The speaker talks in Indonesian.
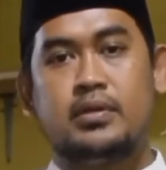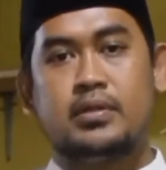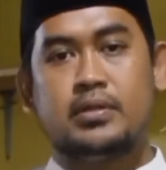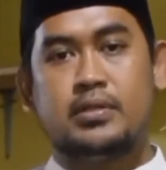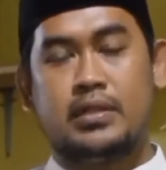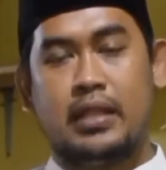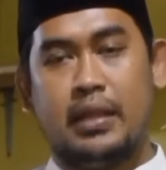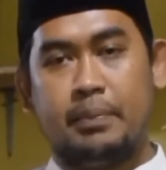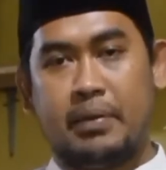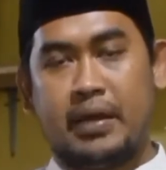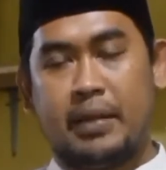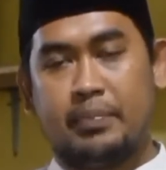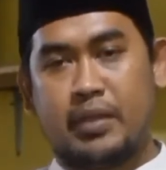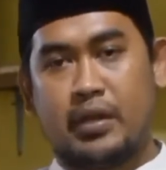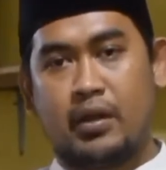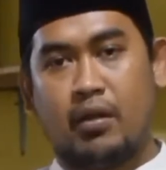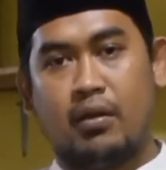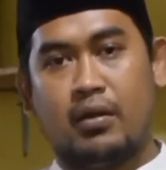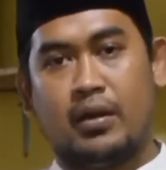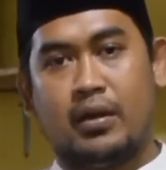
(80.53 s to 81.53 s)
Setelah
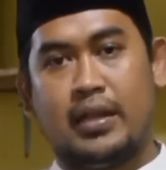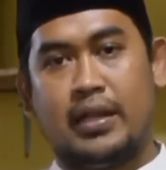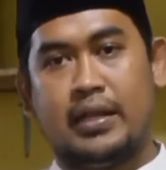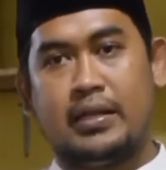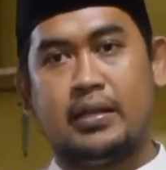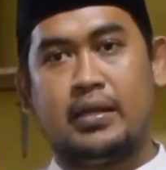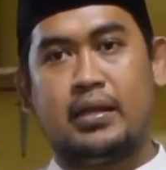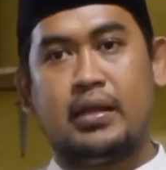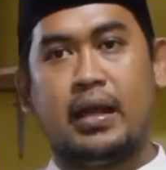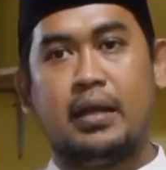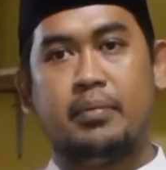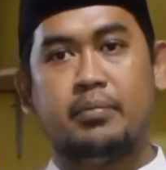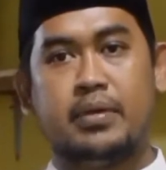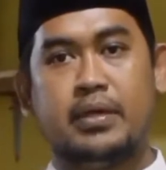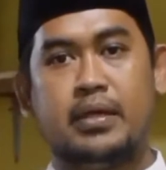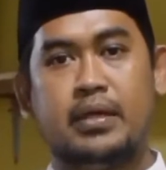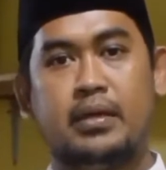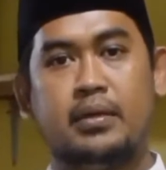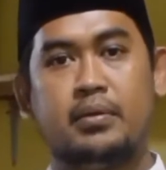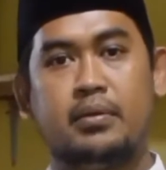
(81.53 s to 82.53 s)
pendaftaran online,
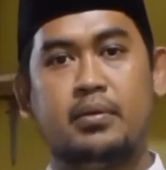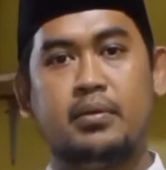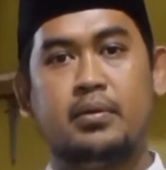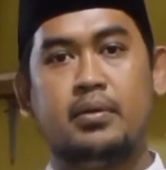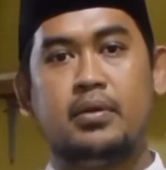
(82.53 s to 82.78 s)
kami